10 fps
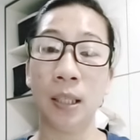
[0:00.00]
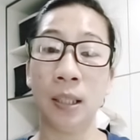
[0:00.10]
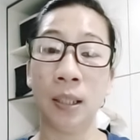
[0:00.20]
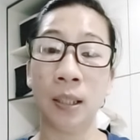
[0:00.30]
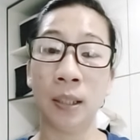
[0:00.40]

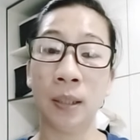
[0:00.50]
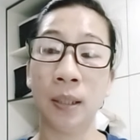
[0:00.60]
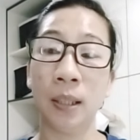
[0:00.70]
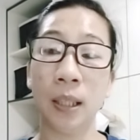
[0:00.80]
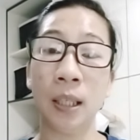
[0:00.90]
uh, ah,
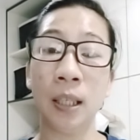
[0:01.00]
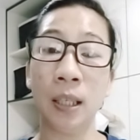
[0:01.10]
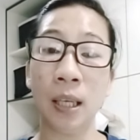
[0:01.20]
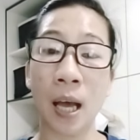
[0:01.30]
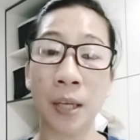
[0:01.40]

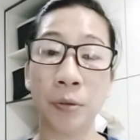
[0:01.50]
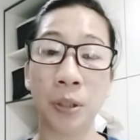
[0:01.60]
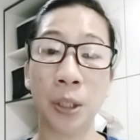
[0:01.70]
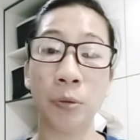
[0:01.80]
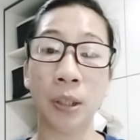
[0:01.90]
i-ano
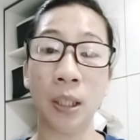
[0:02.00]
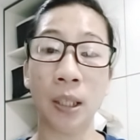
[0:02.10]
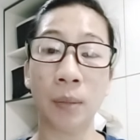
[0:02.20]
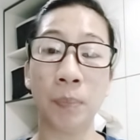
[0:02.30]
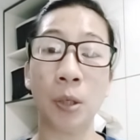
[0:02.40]
niya yung ticket.